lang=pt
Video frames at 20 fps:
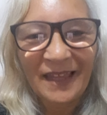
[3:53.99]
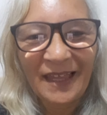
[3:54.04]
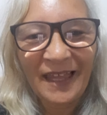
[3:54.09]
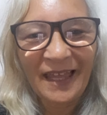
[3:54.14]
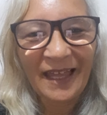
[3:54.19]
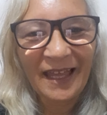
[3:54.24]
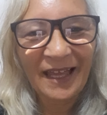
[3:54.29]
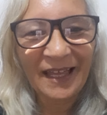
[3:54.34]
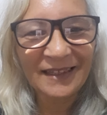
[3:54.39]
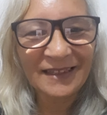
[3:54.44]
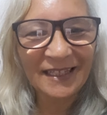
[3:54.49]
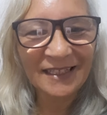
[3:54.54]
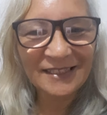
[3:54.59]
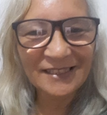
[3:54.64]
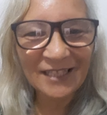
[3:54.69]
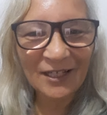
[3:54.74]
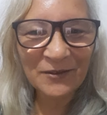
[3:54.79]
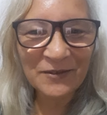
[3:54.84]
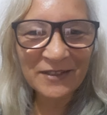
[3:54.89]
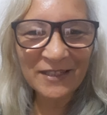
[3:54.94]
é,
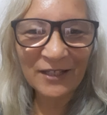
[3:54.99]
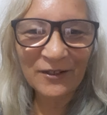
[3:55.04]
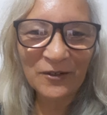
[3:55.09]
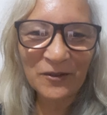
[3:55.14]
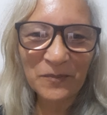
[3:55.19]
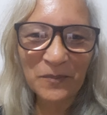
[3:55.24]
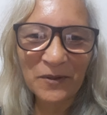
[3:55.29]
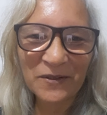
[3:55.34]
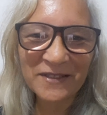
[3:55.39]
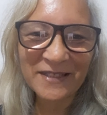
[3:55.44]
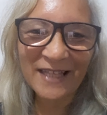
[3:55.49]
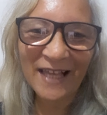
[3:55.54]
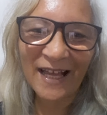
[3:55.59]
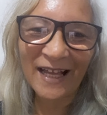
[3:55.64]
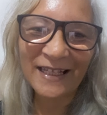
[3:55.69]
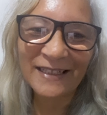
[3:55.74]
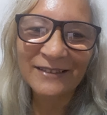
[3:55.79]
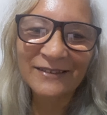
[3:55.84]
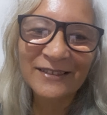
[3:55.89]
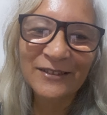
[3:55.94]
deixar o Senhor
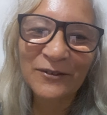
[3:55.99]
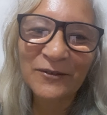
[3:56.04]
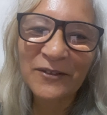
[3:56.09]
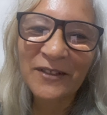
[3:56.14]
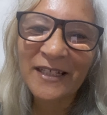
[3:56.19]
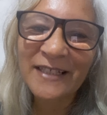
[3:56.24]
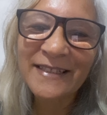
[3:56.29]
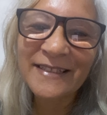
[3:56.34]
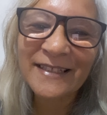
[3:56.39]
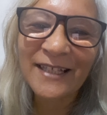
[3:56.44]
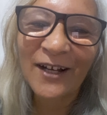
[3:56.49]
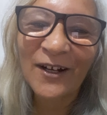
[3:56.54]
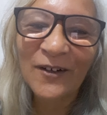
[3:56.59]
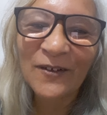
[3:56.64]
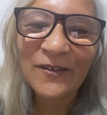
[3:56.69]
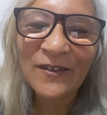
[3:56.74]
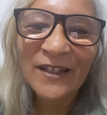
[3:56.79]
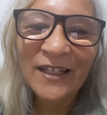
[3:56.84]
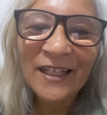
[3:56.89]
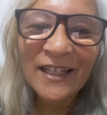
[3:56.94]
pousar no seu
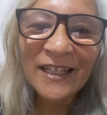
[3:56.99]
coração.